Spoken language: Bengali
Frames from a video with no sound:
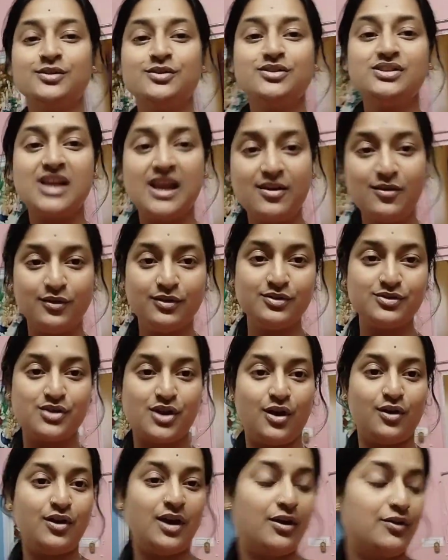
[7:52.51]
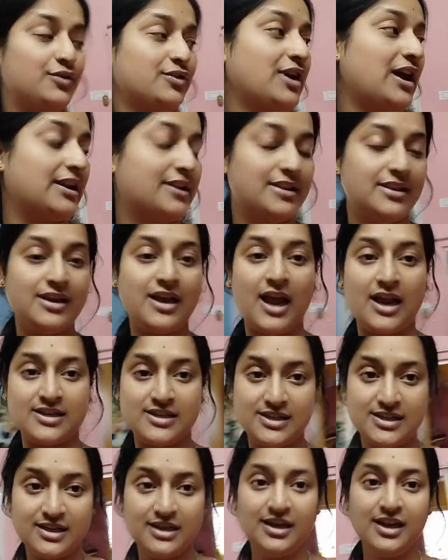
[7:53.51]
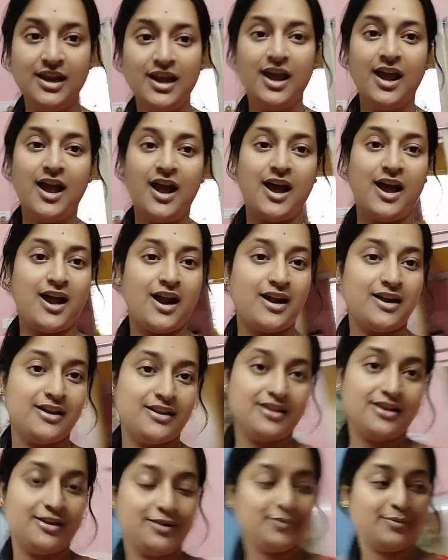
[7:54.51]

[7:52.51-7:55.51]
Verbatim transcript: তো যাই হোক চলো এখনও কার্তিক আসেনি আর এদিকে